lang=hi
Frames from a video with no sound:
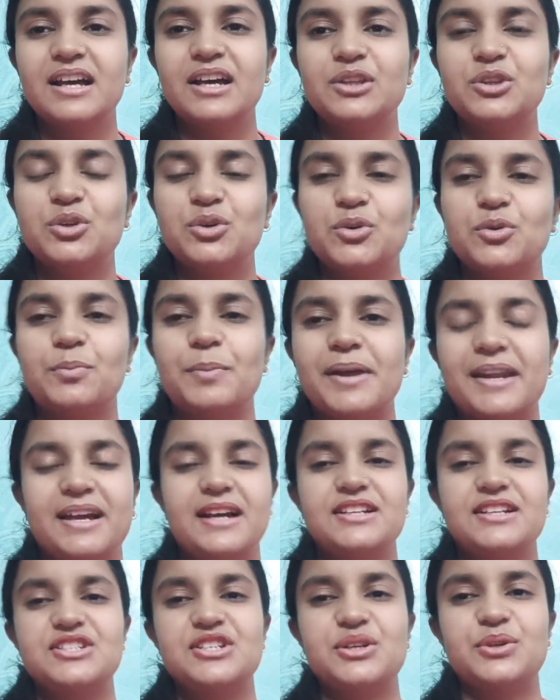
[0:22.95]
तो मैंने कहा
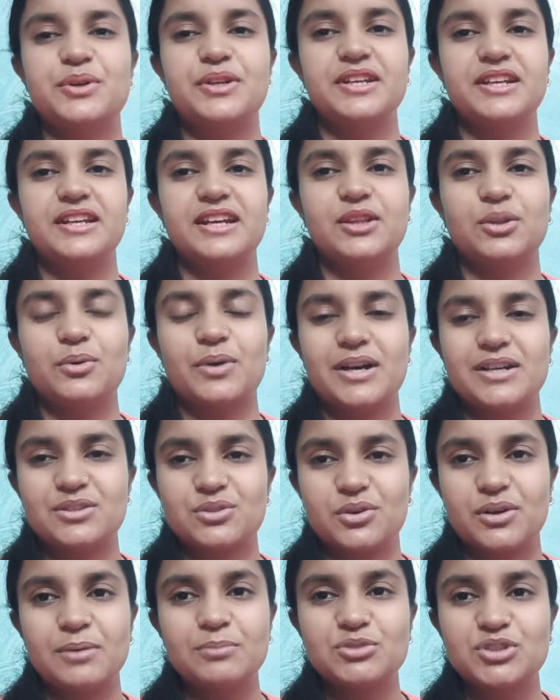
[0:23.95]
चलो ठीक है तो आज
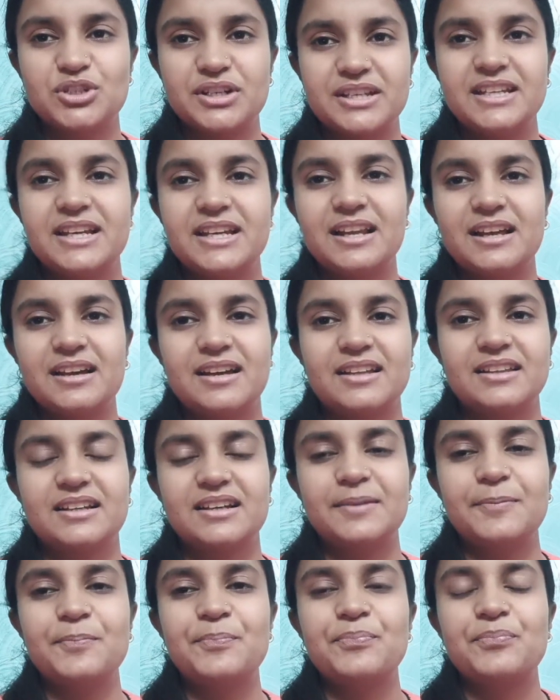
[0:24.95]
थोड़ा मुझे ठीक लग रहा था
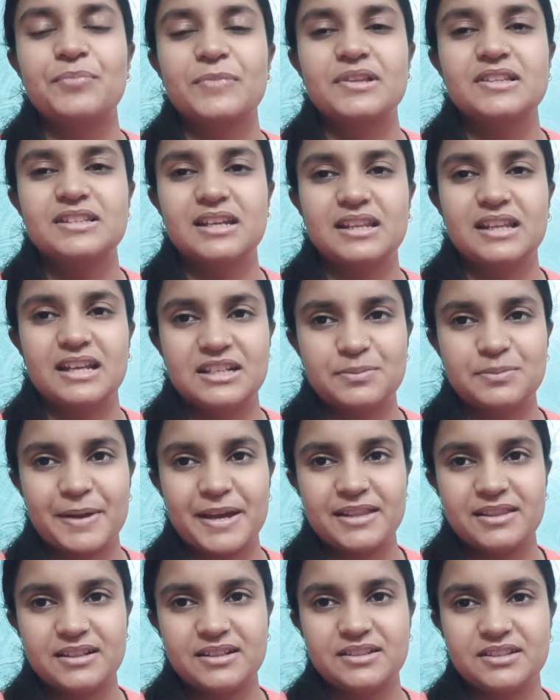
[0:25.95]
ज़्यादा आज पैर
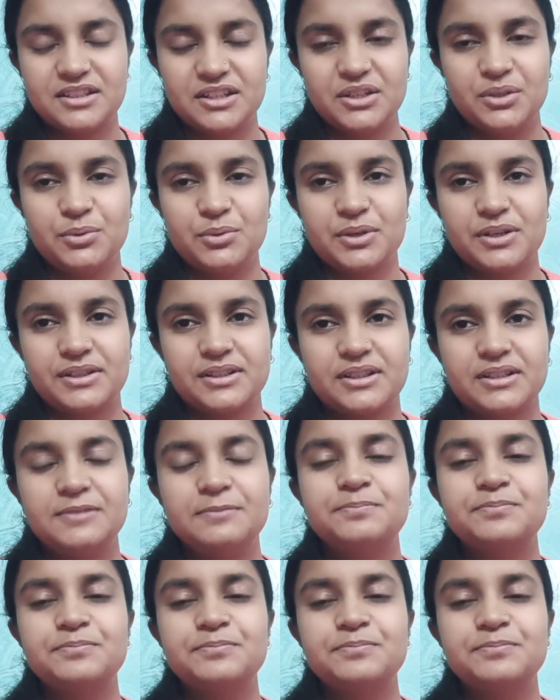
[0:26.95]
दर्द नहीं हो रहा था